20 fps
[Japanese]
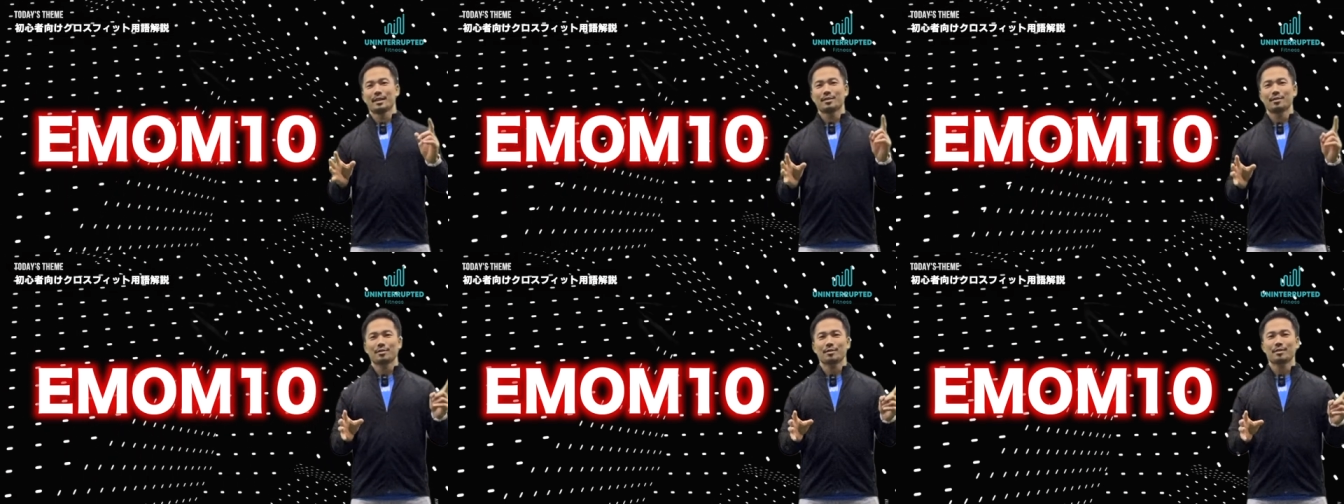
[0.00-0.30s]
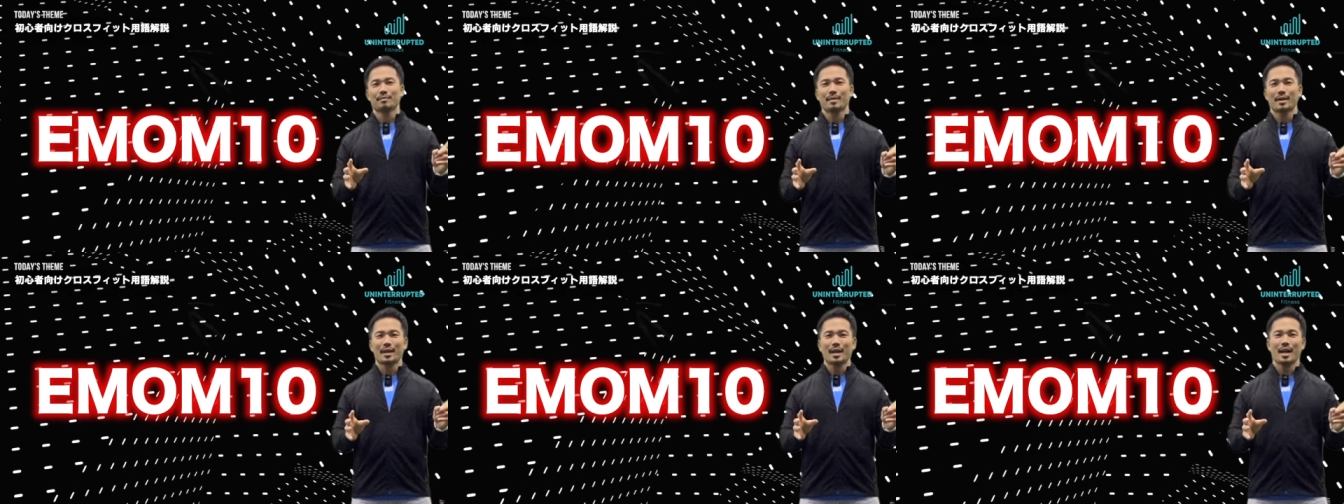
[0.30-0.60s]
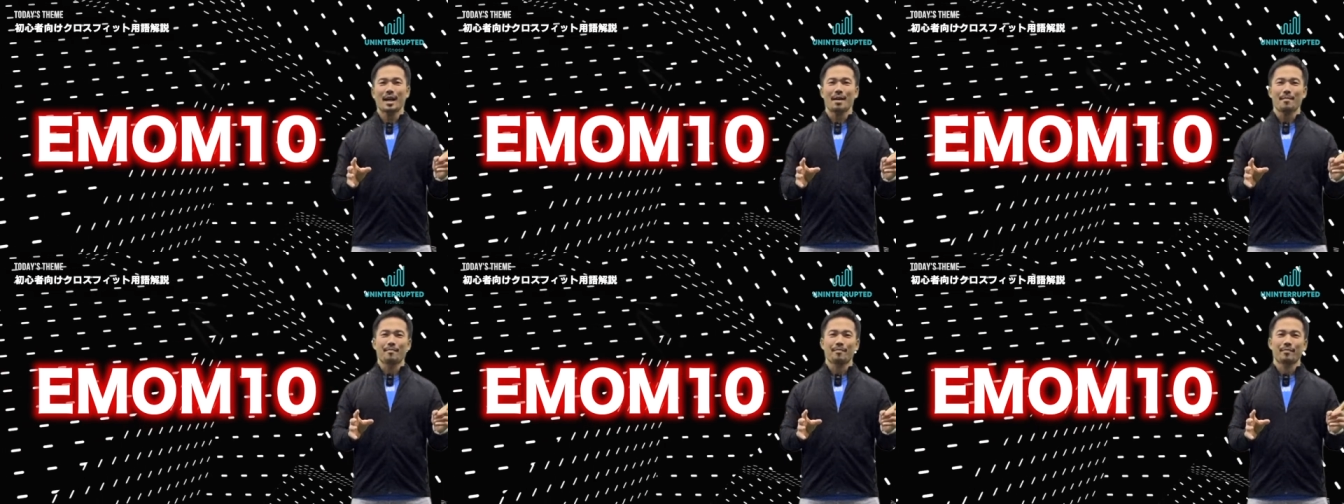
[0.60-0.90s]
1つ目
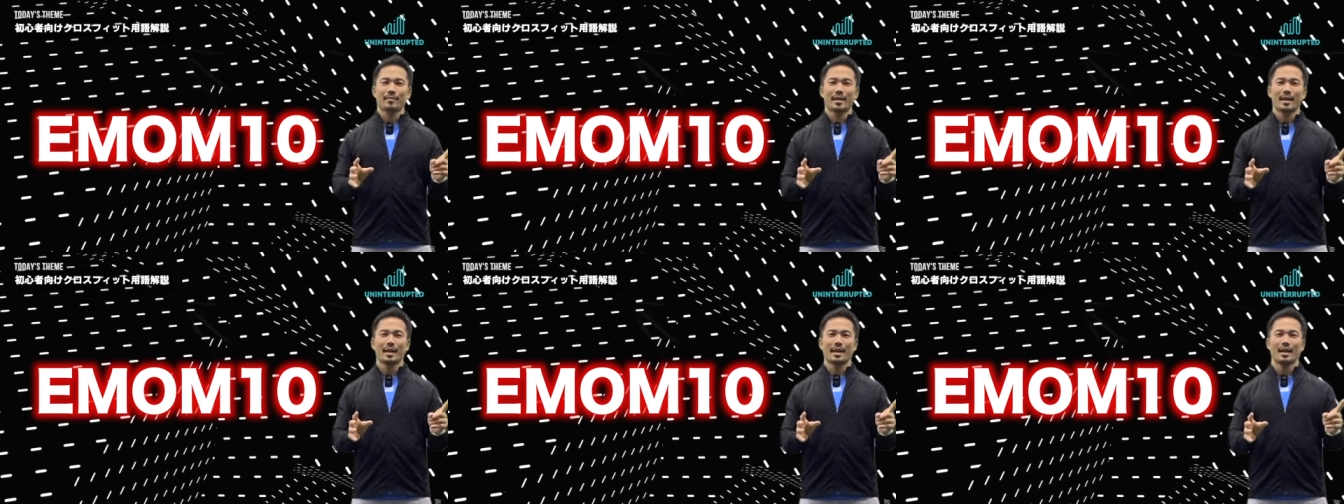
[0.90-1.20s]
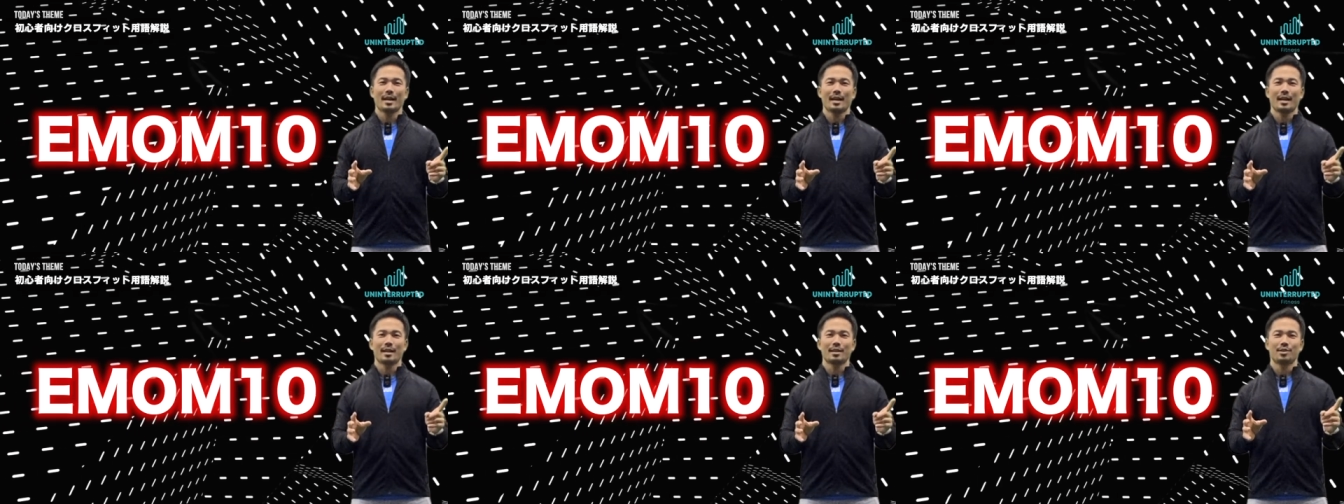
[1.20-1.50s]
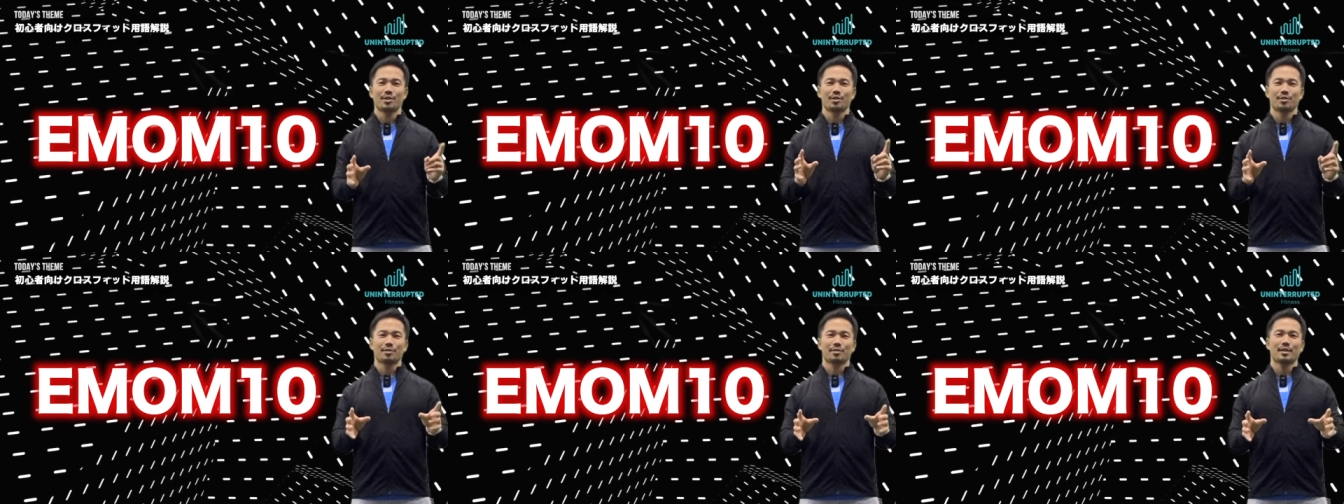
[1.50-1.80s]
が、えー、
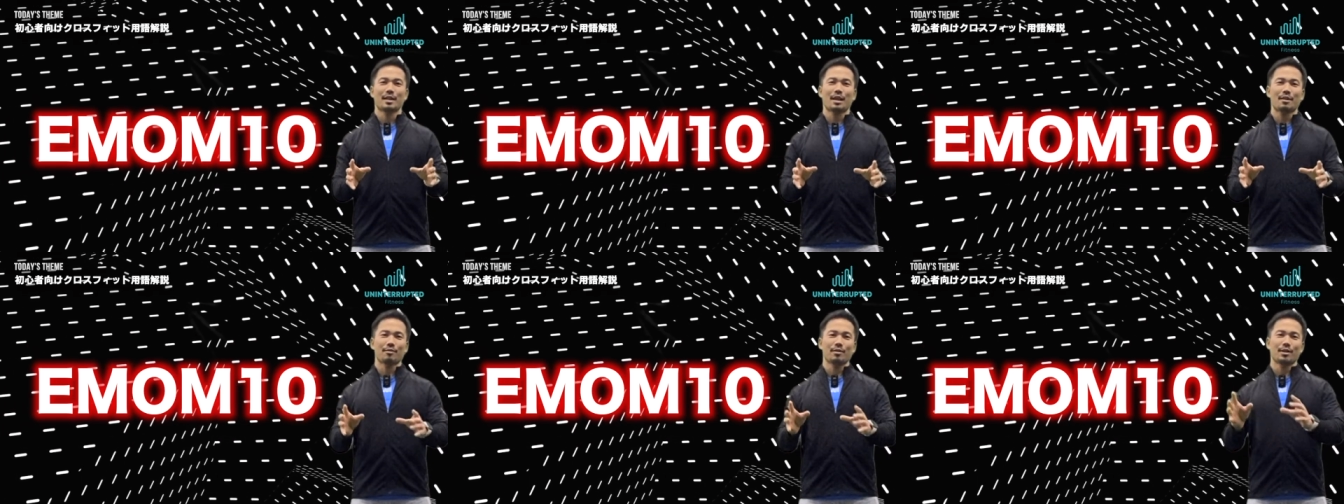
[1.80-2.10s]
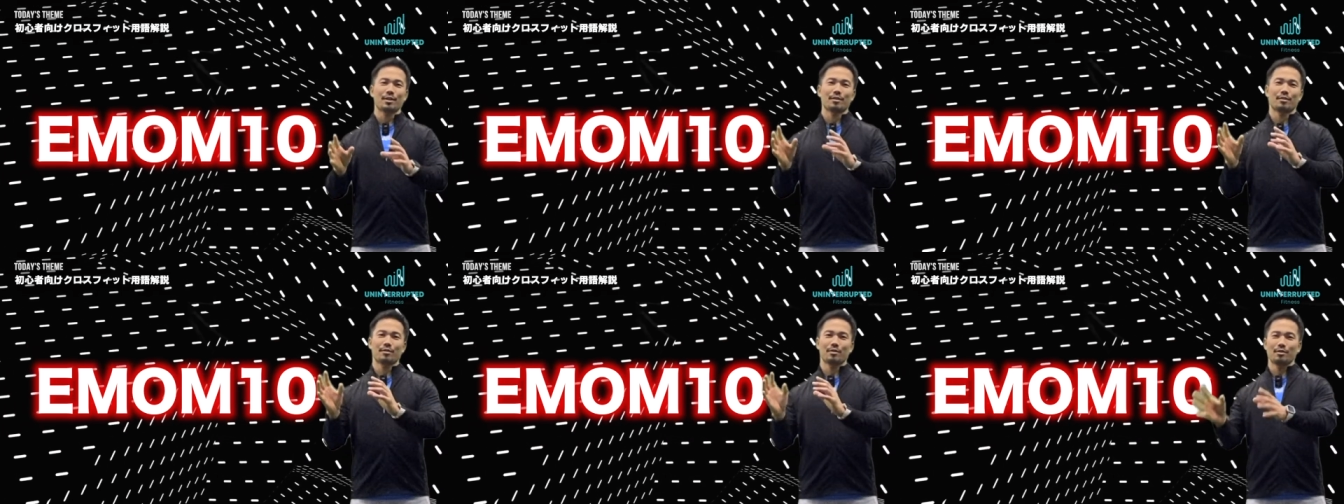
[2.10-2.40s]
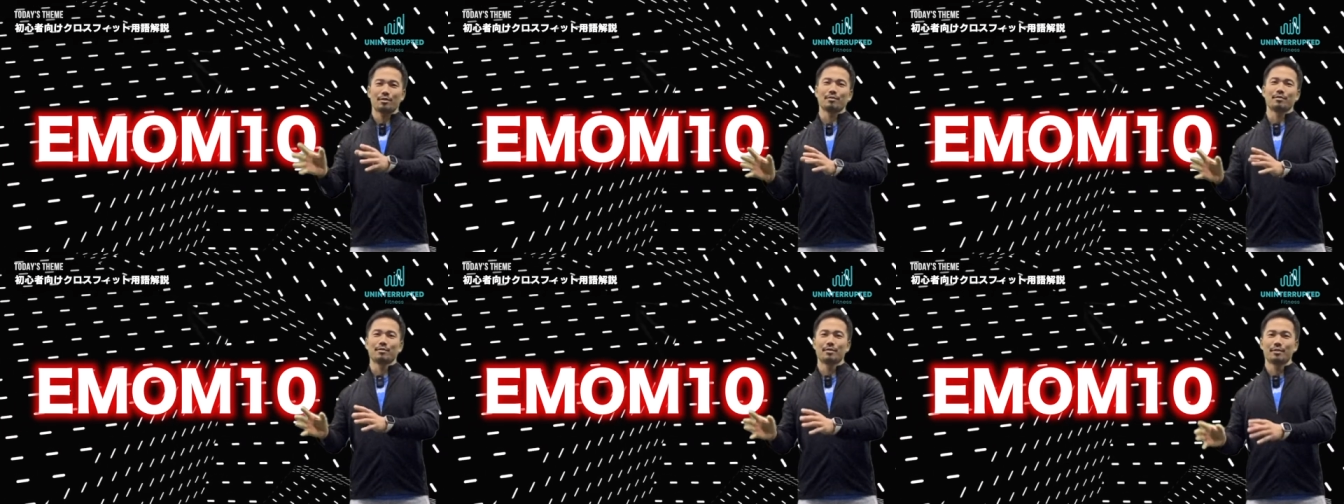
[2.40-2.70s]
10カロリーの
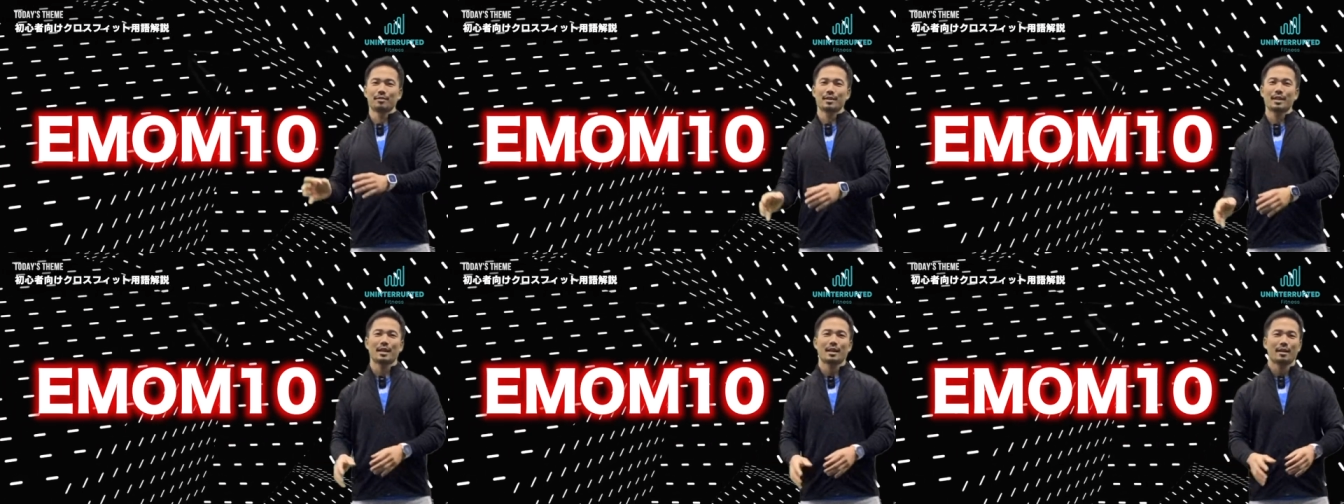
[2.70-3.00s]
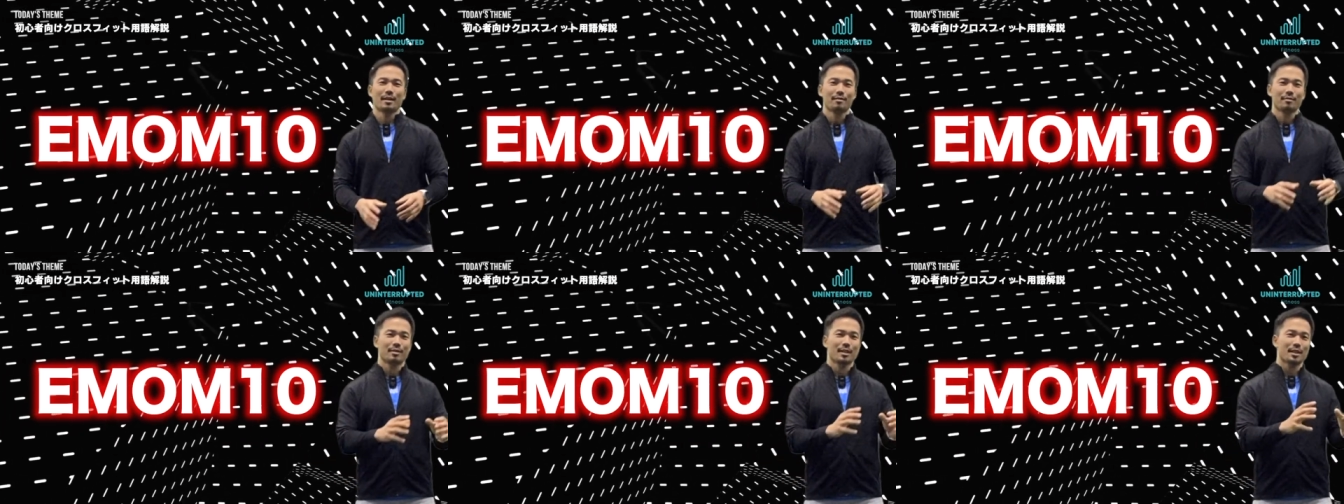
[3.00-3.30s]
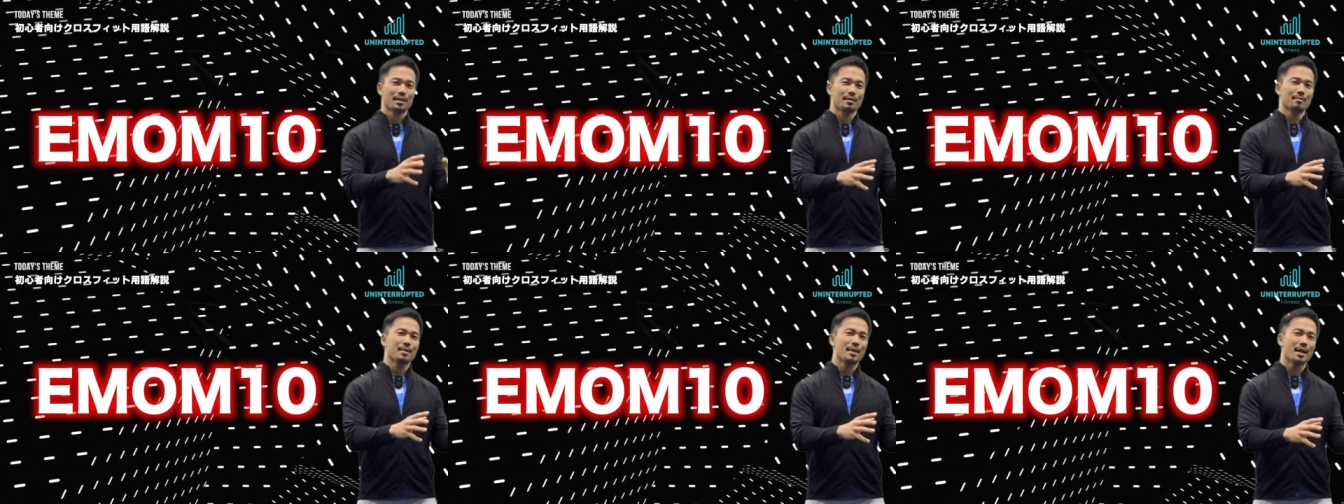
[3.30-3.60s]
ローで
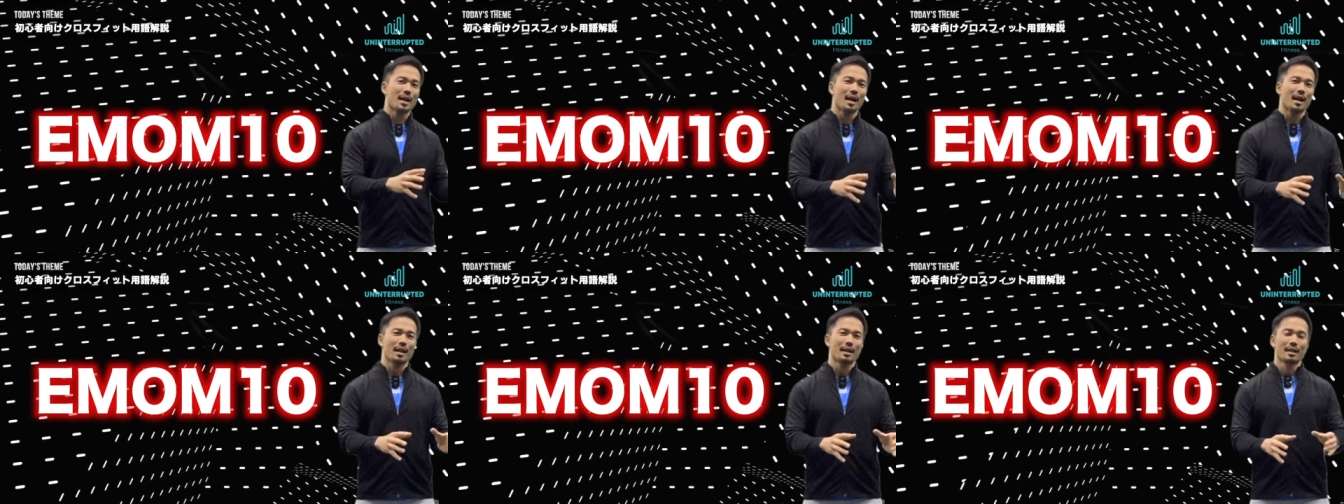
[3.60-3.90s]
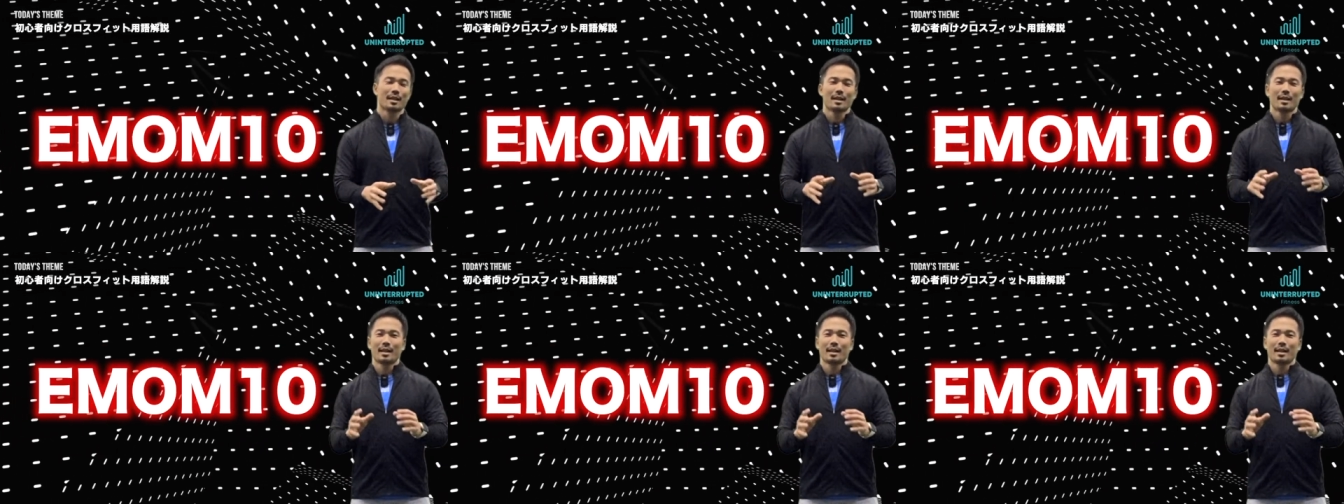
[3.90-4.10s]
2つ目が、